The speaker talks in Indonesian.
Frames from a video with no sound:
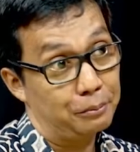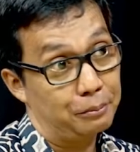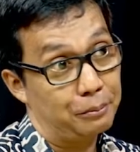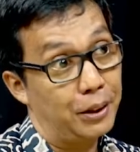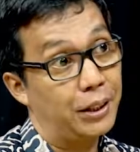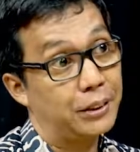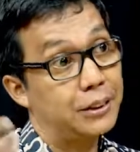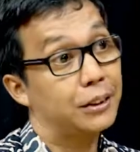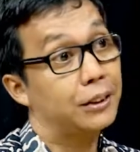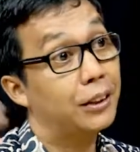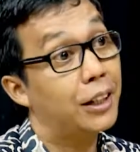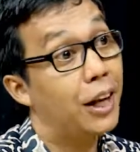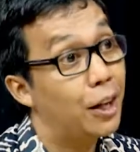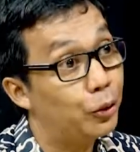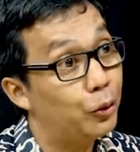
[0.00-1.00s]
merasa
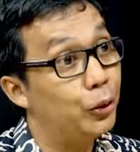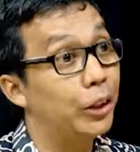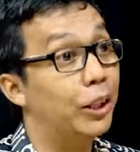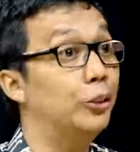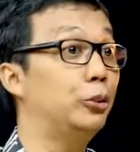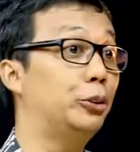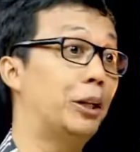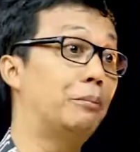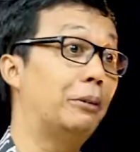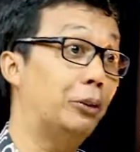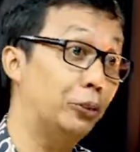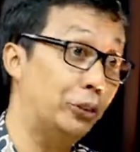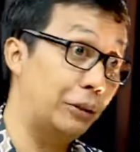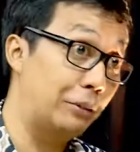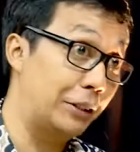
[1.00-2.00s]
terganggu dengan
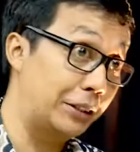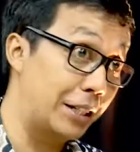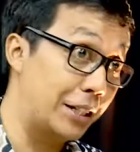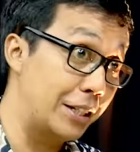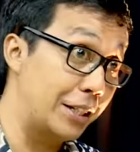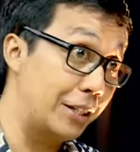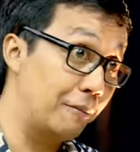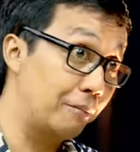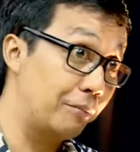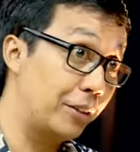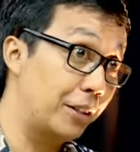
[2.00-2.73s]
ucapan-ucapan saya Baik.